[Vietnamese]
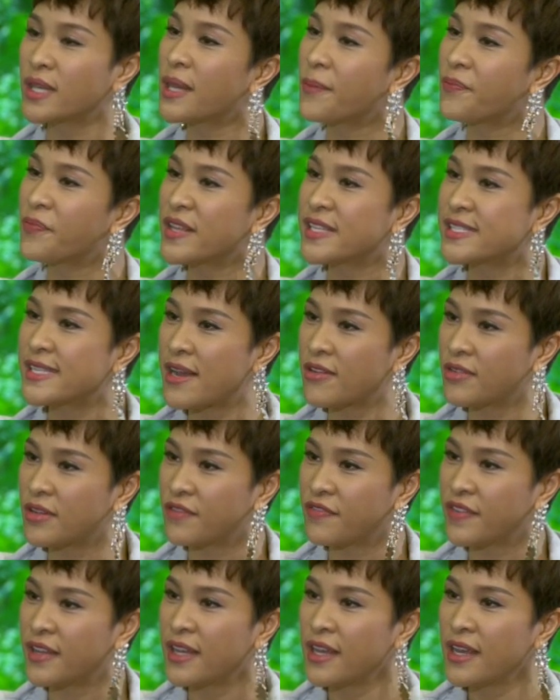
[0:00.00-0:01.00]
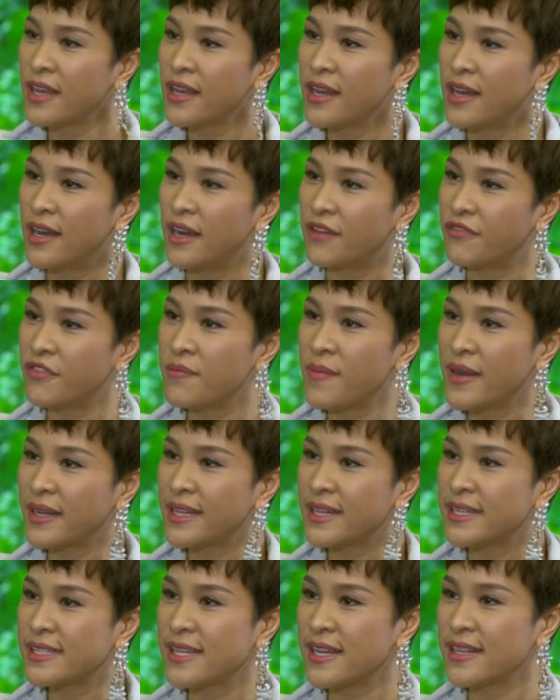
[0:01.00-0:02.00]
tập thì sao tại vì uh, phương mai
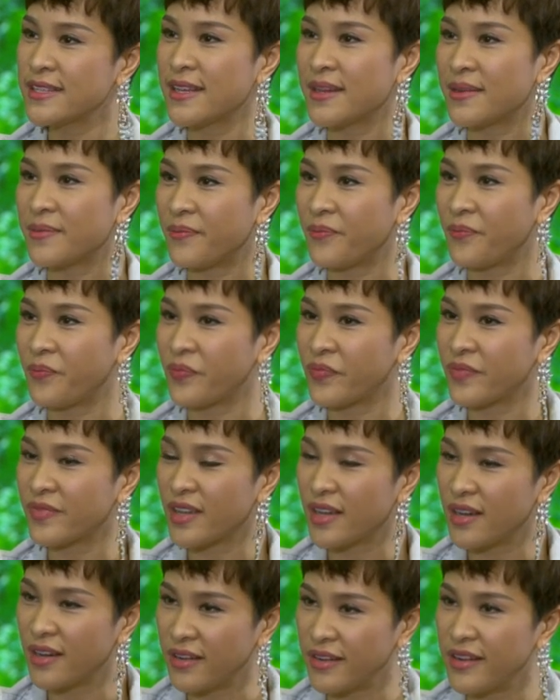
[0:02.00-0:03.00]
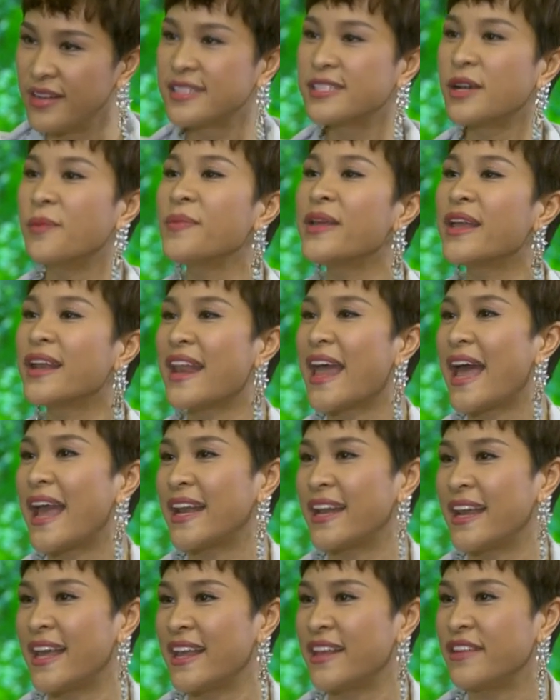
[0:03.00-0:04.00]
tin chắc rằng ở đời sống hiện
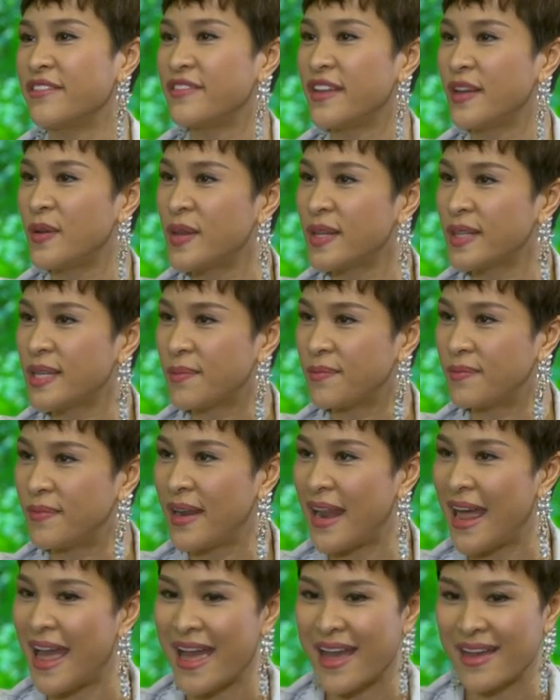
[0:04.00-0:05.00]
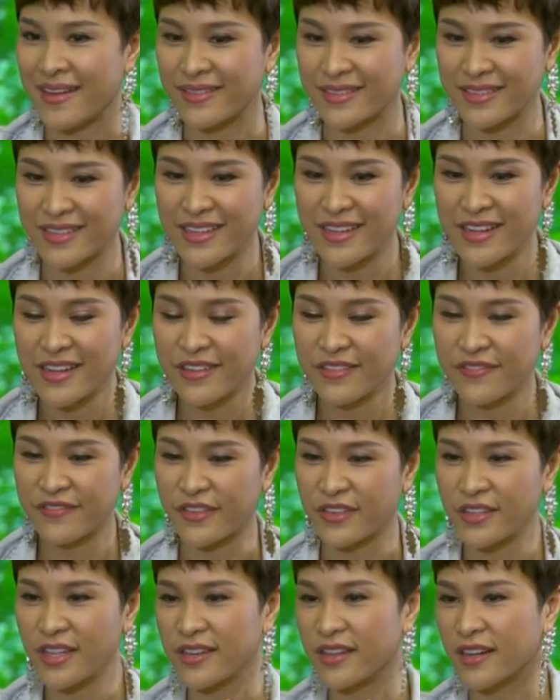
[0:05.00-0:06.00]
đại này việc luyện tập là
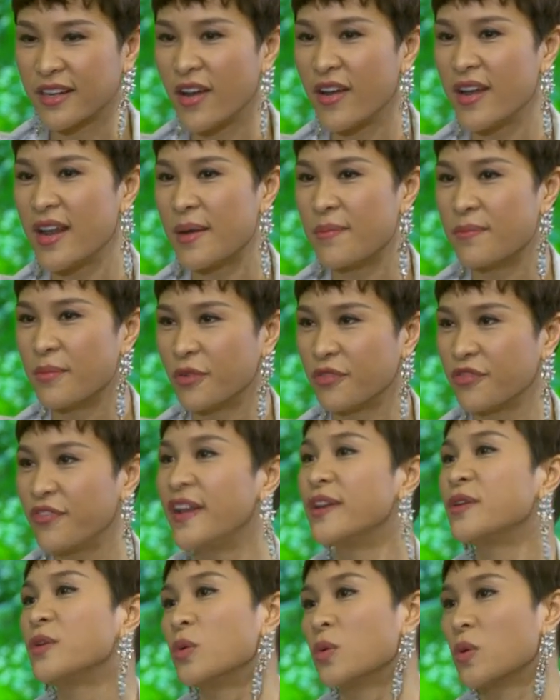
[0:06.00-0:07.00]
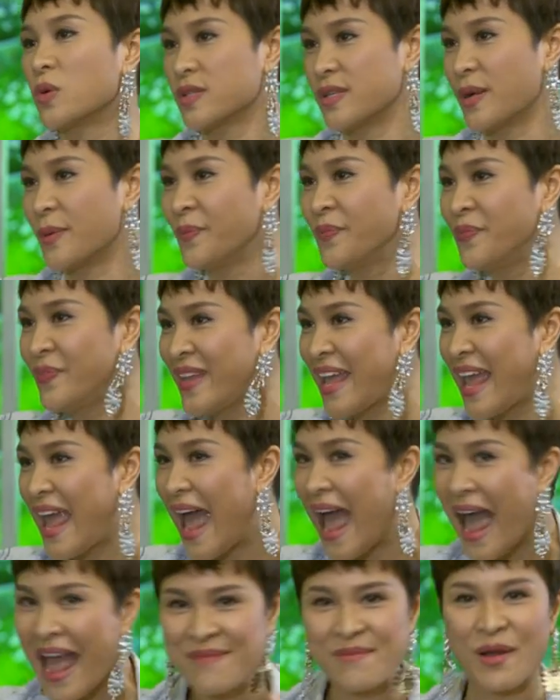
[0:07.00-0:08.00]
có thể được coi là một phần của cuộc sống
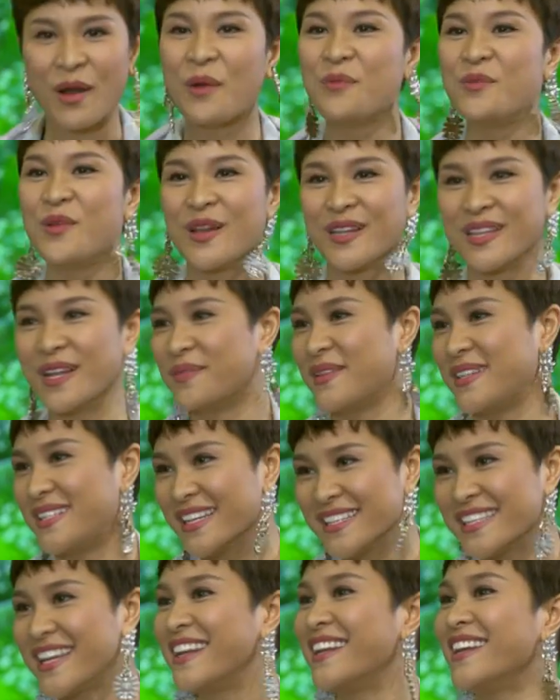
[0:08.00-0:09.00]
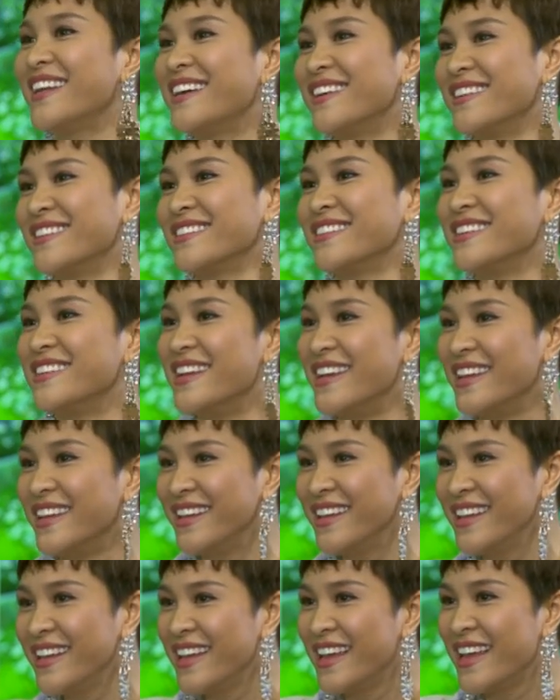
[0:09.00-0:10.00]
ai mà không luyện tập thì chắc chắn là người
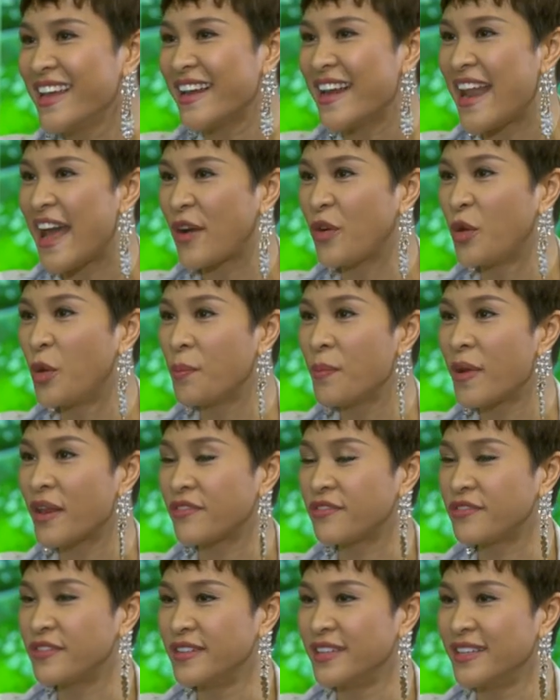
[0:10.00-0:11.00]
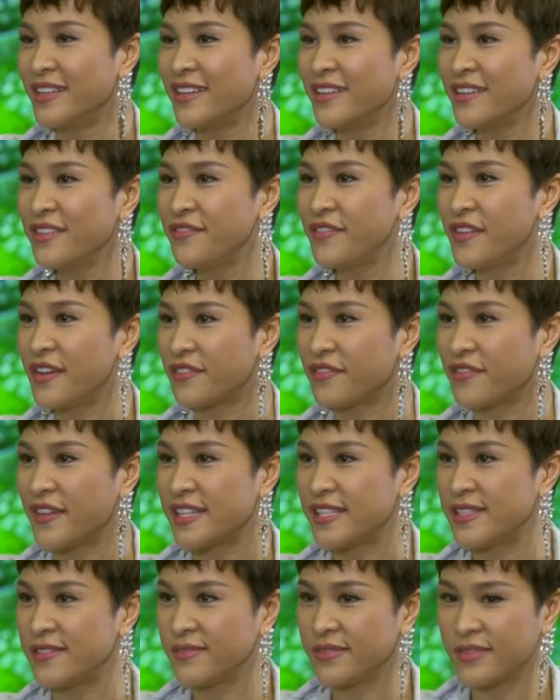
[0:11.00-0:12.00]
đấy đang đối mặt với việc
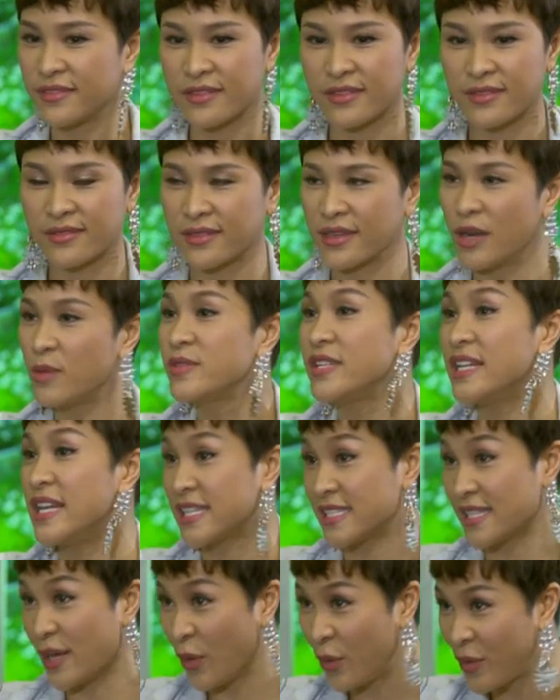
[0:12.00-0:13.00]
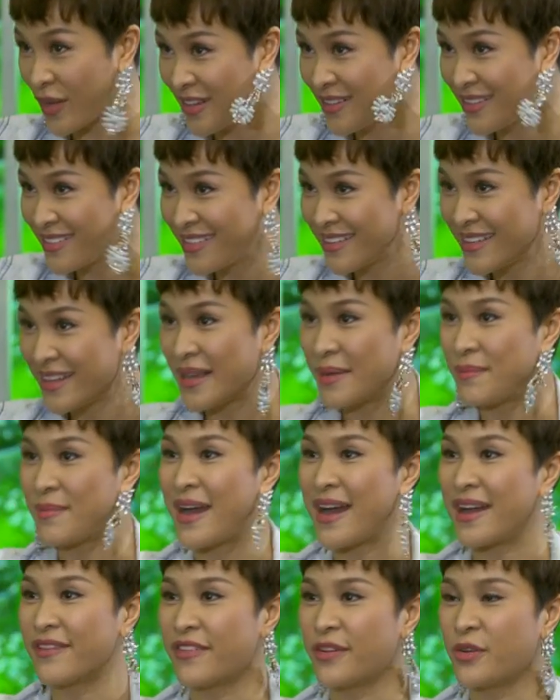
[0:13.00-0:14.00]
phải không chỉ là xấu nhé
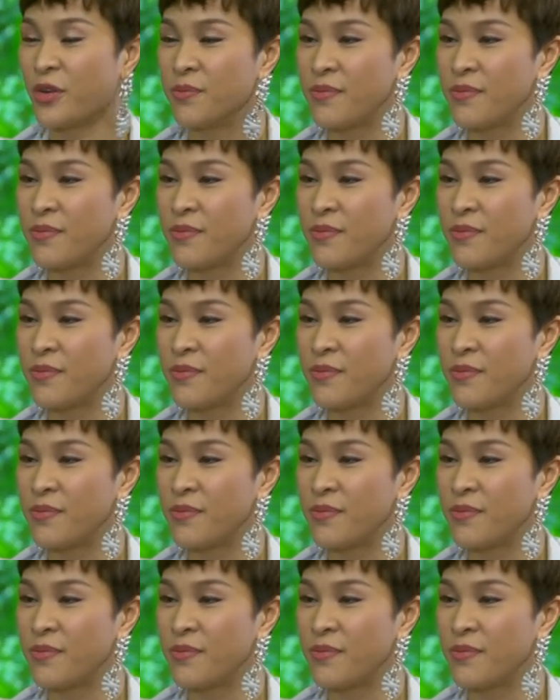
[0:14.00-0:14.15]
mà phải đối